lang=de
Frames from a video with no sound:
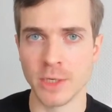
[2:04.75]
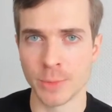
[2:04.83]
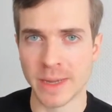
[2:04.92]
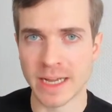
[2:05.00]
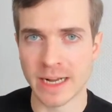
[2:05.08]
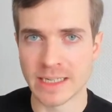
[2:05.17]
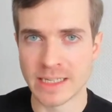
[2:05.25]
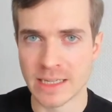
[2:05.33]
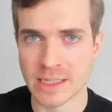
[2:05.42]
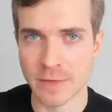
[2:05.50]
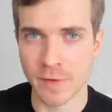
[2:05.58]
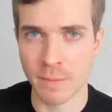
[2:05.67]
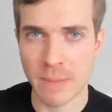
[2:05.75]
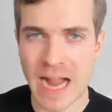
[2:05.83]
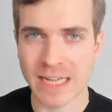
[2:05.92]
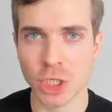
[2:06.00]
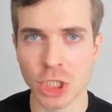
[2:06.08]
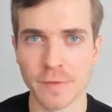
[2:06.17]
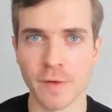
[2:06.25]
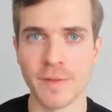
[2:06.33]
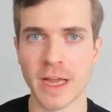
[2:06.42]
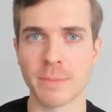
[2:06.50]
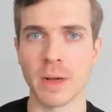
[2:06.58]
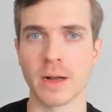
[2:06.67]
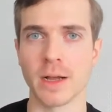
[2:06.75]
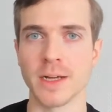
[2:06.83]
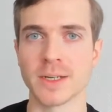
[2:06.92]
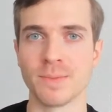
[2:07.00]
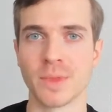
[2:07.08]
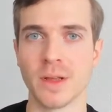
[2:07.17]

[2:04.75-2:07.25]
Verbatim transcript: Ich spreche ja gerade die ganze Zeit von praktischer Verwertbarkeit.